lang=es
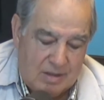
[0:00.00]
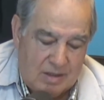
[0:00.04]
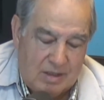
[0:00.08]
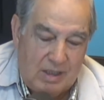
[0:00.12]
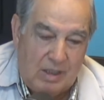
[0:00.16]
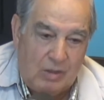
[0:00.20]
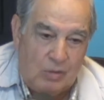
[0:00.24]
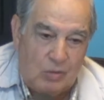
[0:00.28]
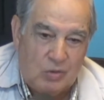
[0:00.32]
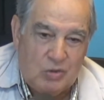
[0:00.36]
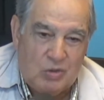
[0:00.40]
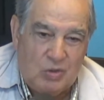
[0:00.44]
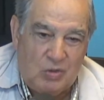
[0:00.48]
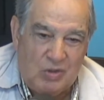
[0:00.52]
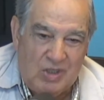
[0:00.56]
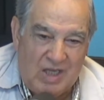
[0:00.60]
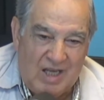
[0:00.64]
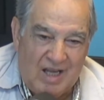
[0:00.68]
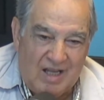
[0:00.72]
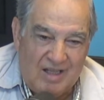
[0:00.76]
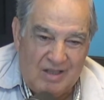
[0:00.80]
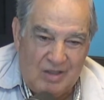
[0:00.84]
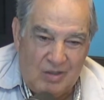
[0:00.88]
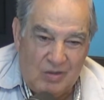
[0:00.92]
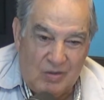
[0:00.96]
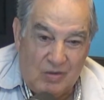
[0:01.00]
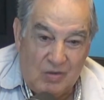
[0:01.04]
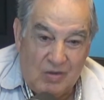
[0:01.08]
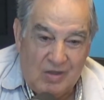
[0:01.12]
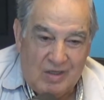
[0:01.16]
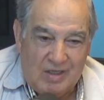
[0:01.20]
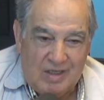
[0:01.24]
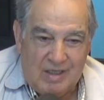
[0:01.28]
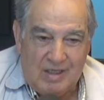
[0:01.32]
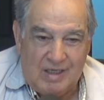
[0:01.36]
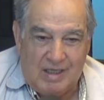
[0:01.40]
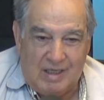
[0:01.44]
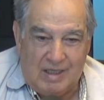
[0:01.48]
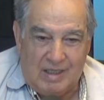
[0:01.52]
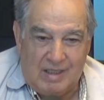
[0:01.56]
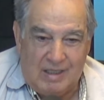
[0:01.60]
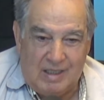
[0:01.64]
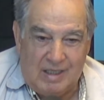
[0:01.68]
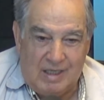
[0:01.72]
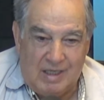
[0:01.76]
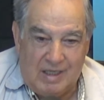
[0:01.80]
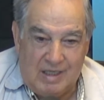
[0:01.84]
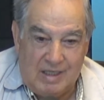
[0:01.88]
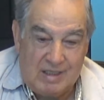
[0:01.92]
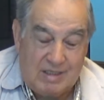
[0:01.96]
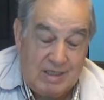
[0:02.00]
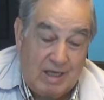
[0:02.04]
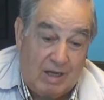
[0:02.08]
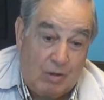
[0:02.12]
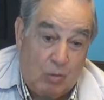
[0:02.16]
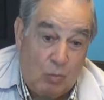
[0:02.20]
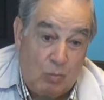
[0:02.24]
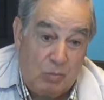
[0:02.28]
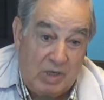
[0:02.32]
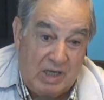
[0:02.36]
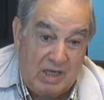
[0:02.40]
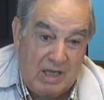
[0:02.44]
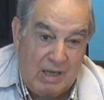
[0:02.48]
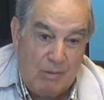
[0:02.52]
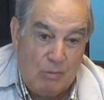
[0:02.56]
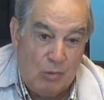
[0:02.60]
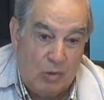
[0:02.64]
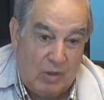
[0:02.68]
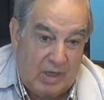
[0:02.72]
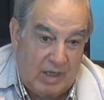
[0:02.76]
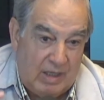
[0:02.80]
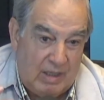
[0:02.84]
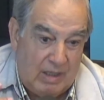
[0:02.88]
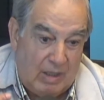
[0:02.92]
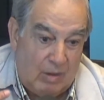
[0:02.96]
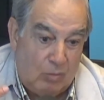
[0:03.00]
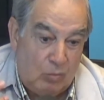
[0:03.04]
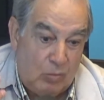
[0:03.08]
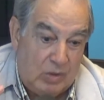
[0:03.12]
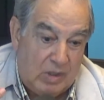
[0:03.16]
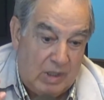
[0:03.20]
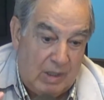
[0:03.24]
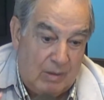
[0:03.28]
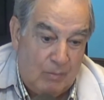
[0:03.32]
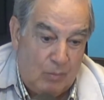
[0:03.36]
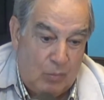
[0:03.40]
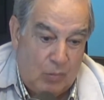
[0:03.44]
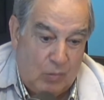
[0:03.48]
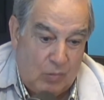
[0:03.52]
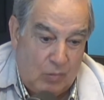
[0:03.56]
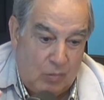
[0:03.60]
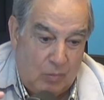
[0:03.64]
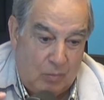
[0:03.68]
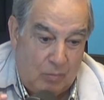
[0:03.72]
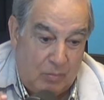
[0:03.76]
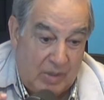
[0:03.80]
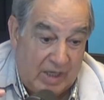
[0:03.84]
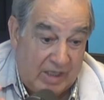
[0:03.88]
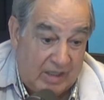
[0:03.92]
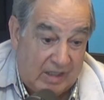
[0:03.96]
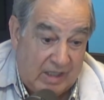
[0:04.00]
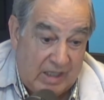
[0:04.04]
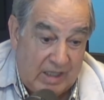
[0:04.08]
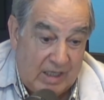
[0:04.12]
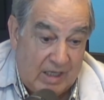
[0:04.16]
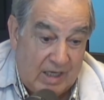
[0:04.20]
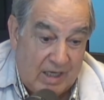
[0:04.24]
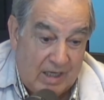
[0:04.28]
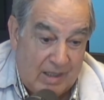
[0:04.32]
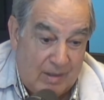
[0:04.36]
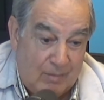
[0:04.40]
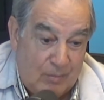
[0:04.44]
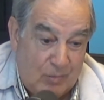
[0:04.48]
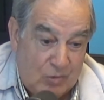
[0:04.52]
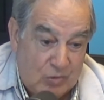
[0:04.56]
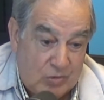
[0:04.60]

sigo soñando en ese ecumenismo que en algún tiempo practicaba